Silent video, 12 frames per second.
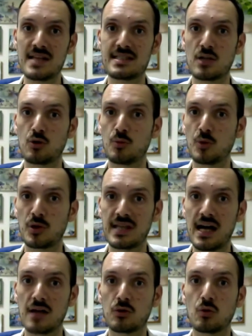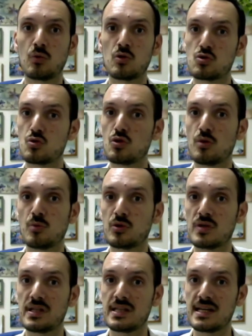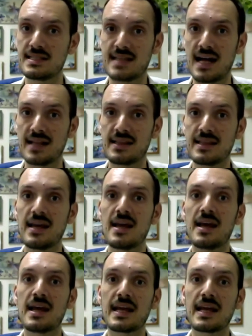è stato portato uno studio molto interessante